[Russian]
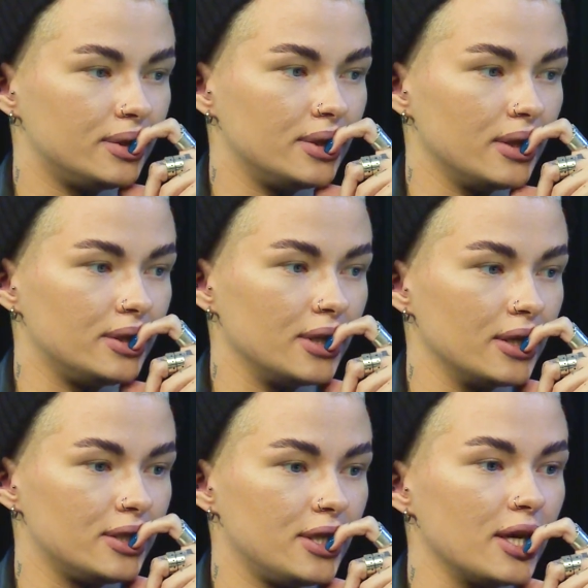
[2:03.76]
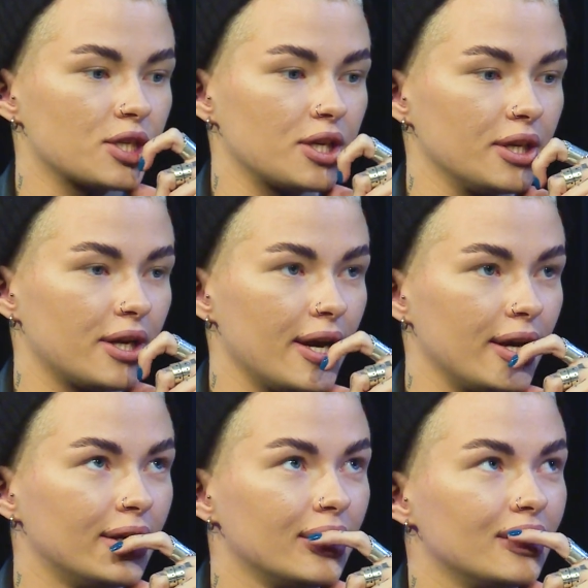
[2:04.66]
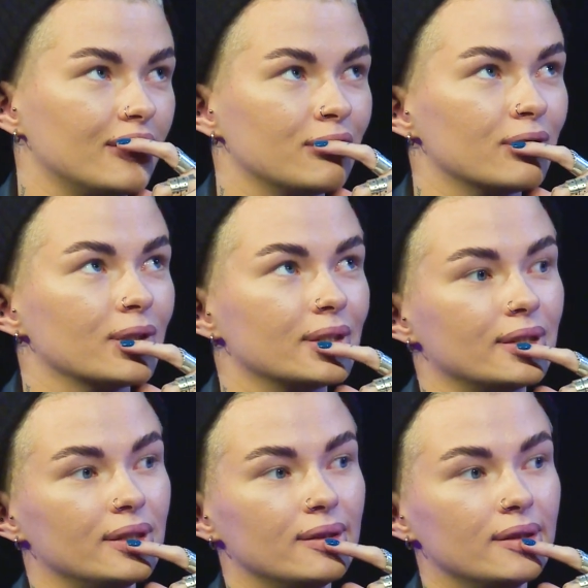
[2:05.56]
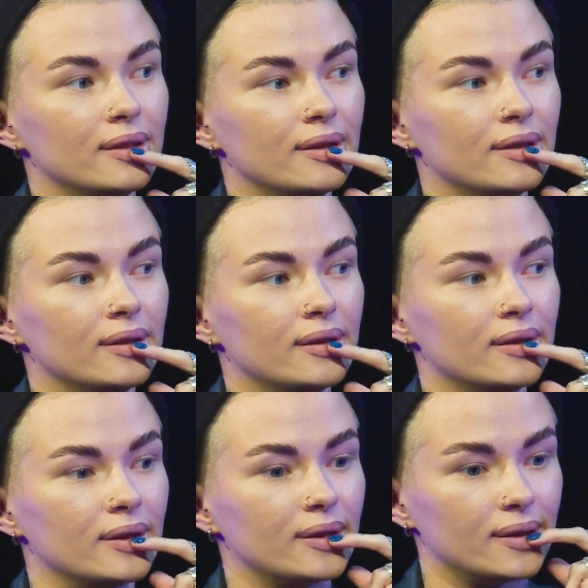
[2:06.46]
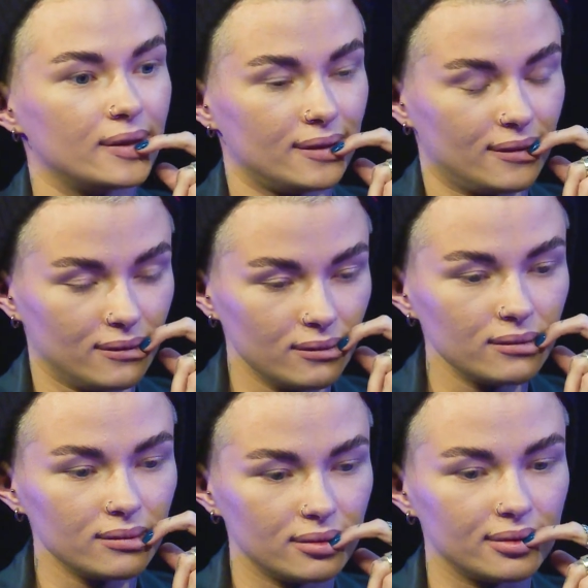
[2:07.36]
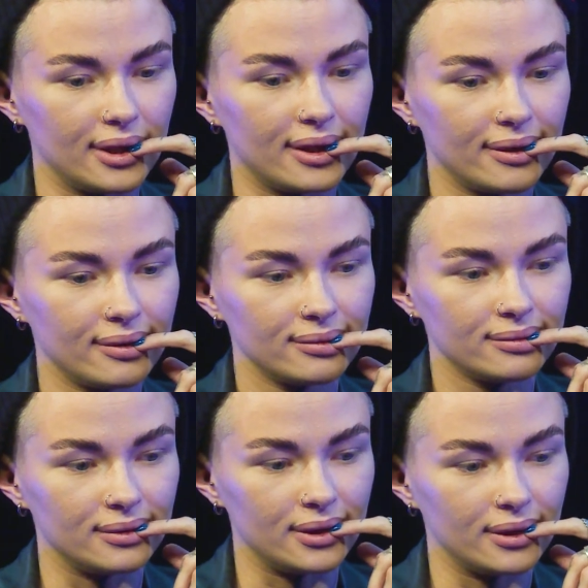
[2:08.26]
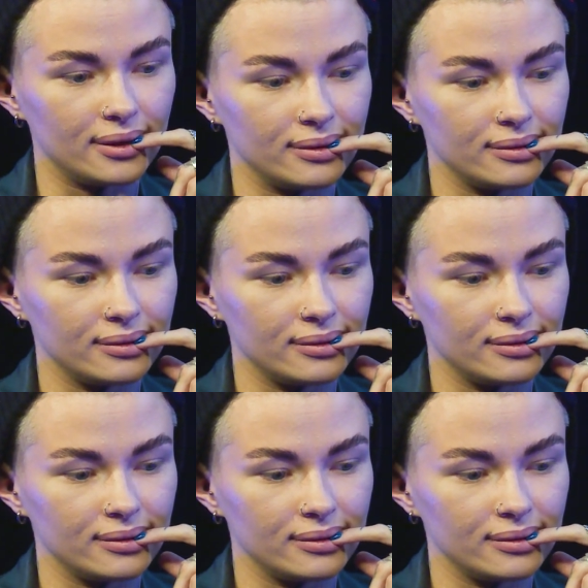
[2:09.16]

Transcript: тя тя тяжкенькая, вот, и, ну, да, да.